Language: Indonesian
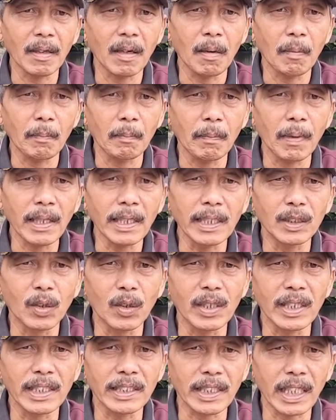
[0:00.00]

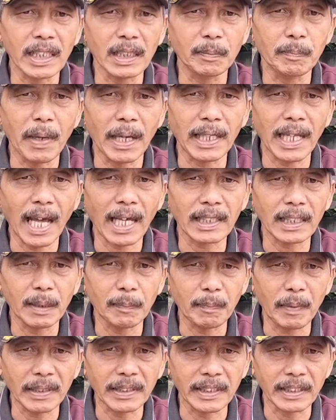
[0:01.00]
menghidrolisis bahan aktif
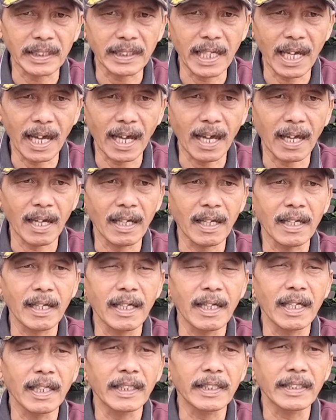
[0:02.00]
pestisida
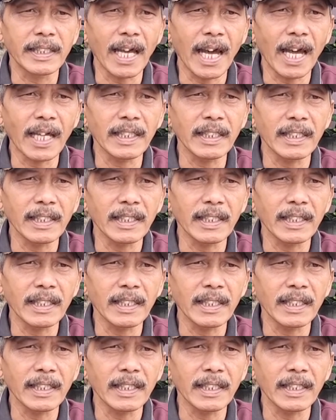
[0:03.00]
dan